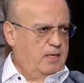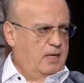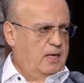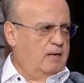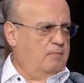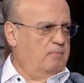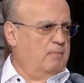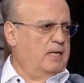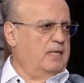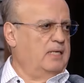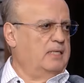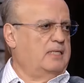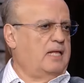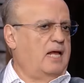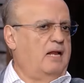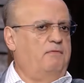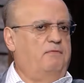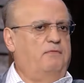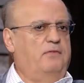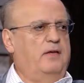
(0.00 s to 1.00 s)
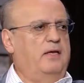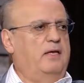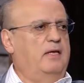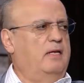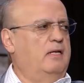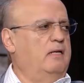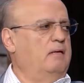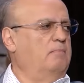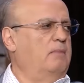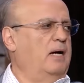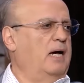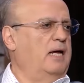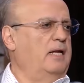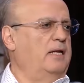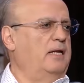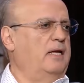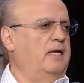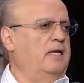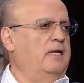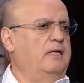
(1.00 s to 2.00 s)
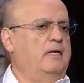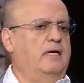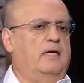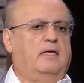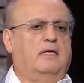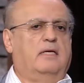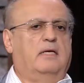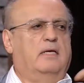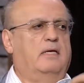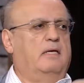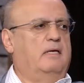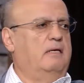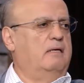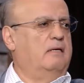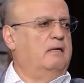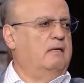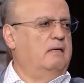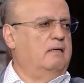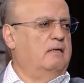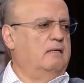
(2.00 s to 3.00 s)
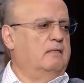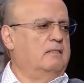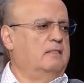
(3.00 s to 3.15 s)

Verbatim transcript: لما يتلفن بايدن يحكي آه،